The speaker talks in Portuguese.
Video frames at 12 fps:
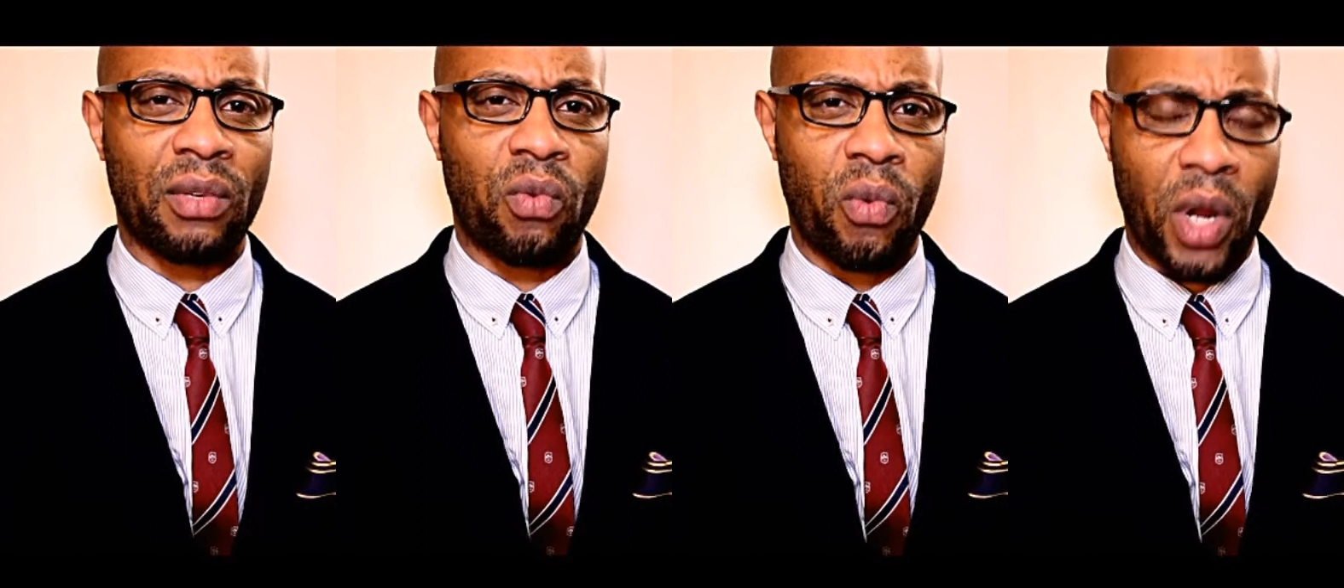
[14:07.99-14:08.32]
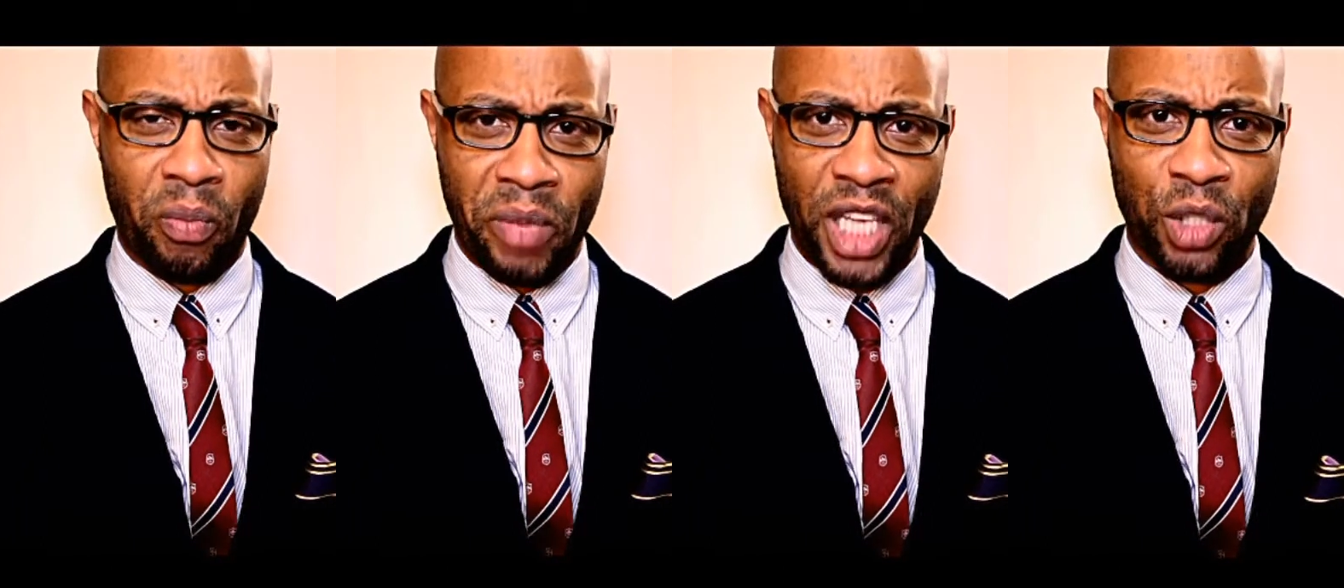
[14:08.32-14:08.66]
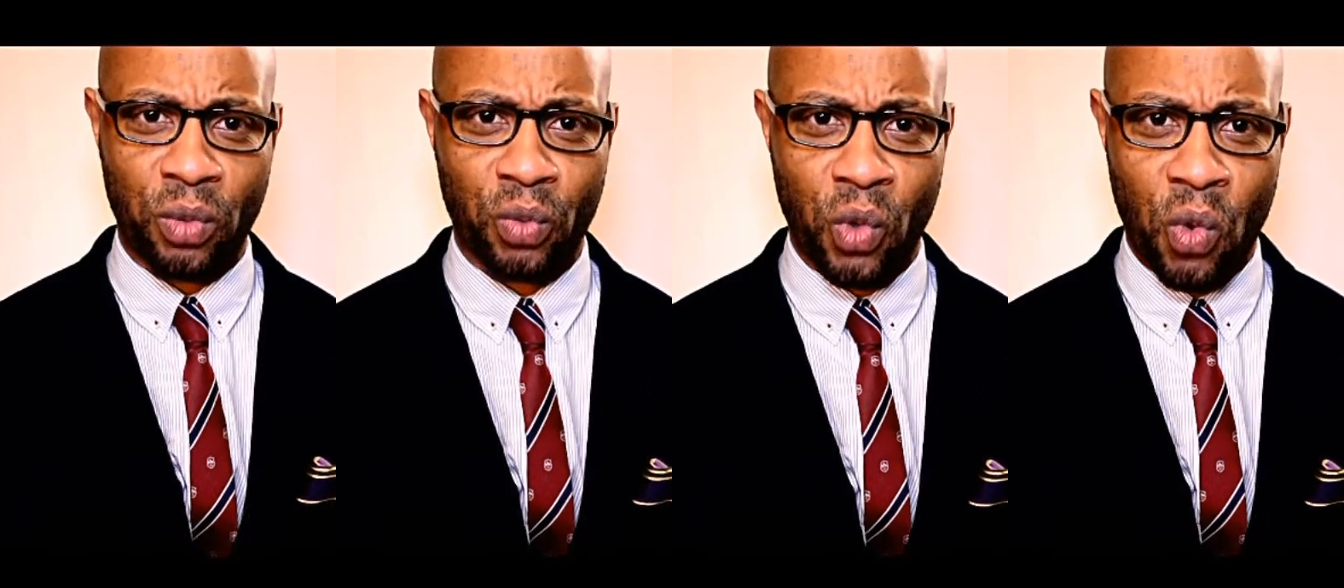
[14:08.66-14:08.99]
o
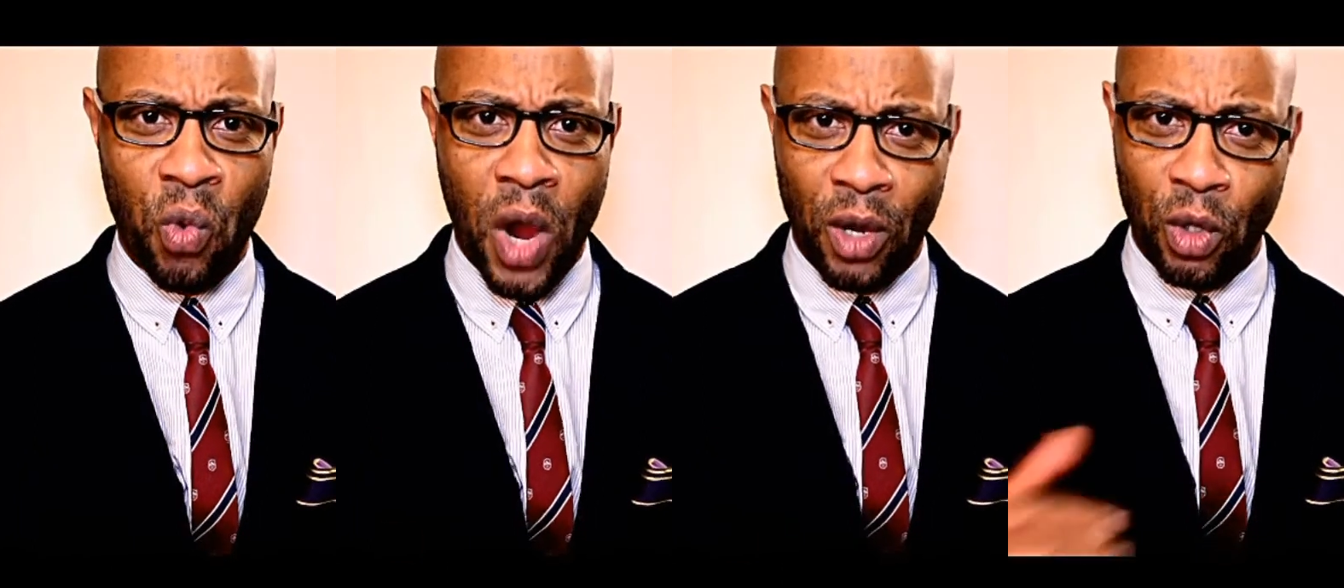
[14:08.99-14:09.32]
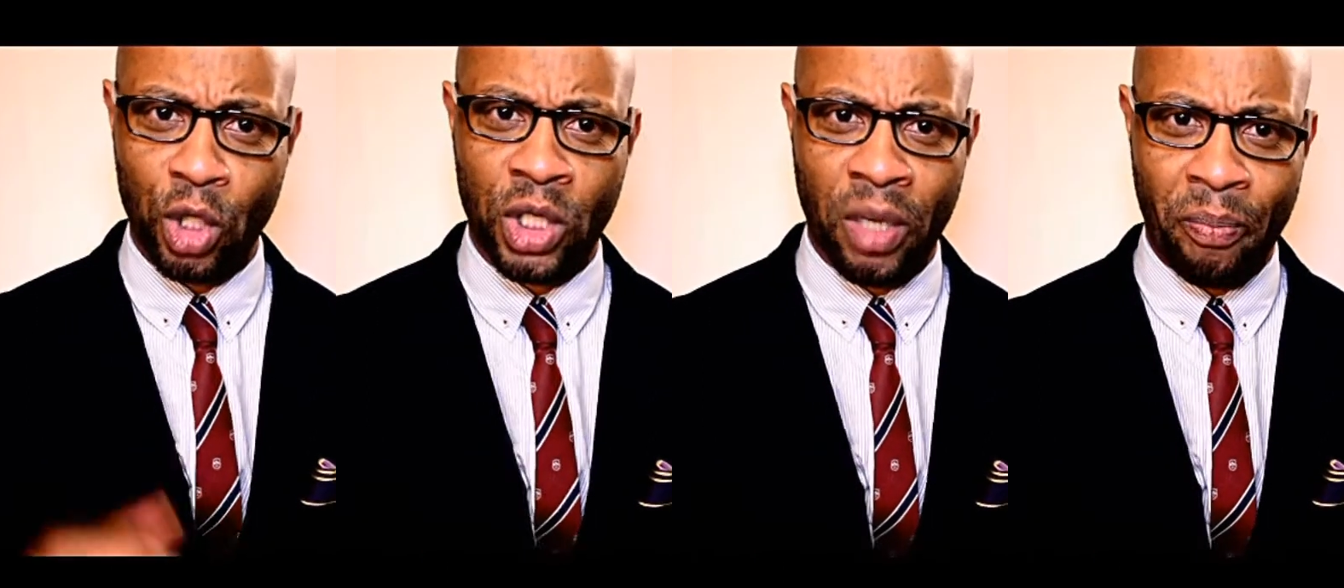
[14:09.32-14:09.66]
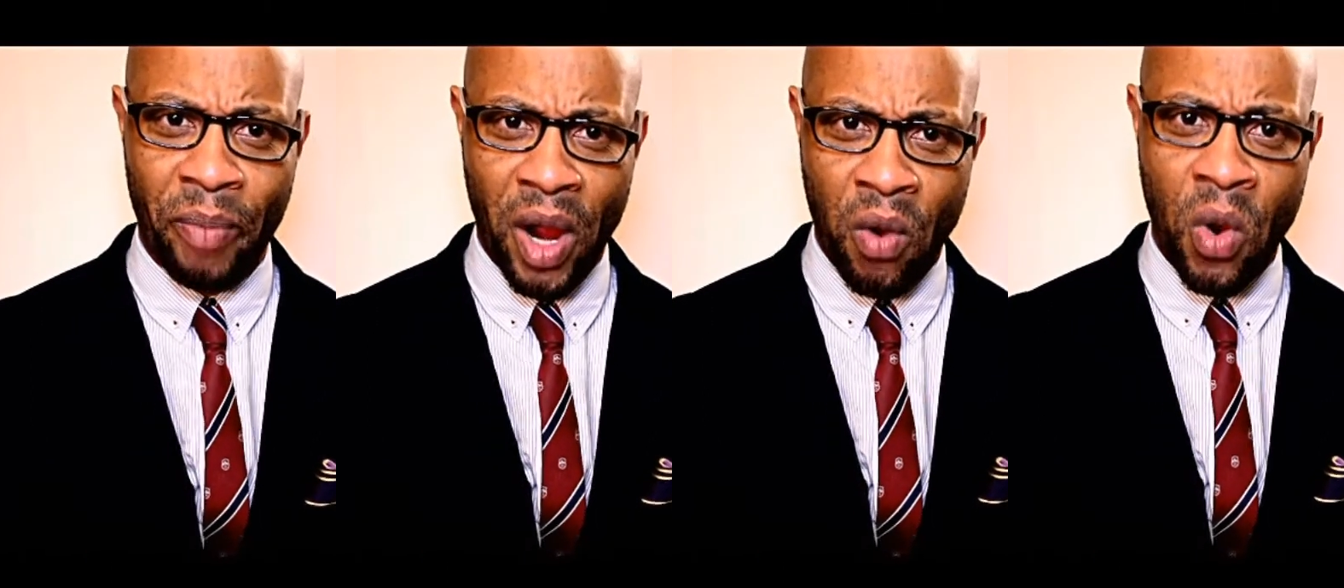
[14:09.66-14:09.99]
mesmo o arroz do
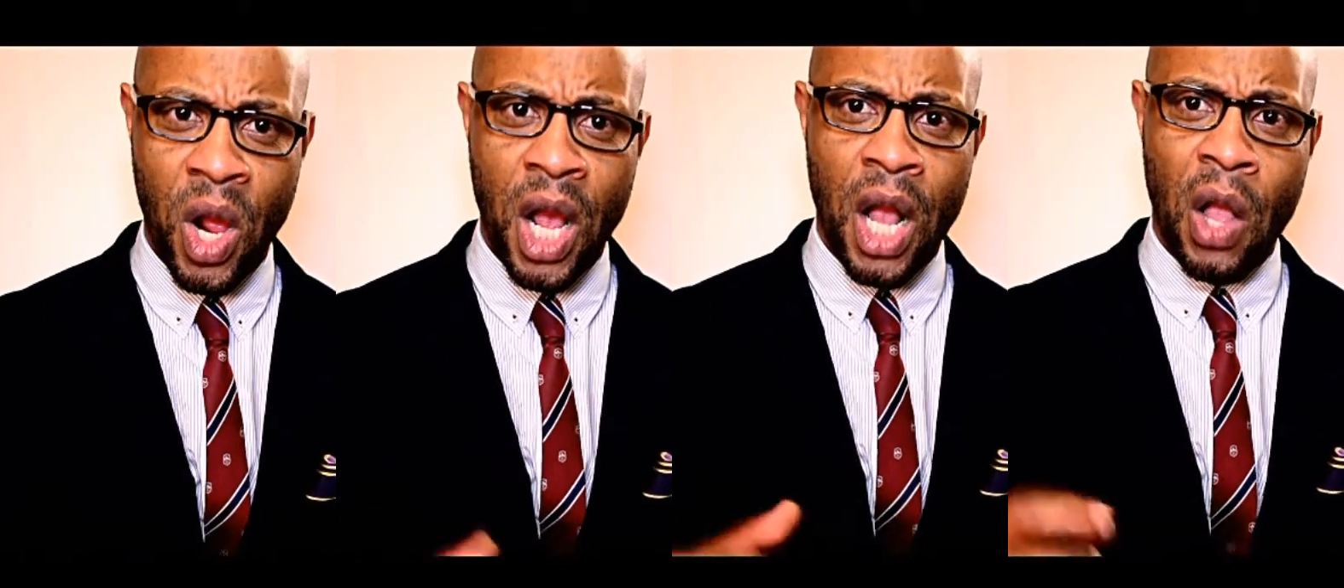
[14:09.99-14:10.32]
Japão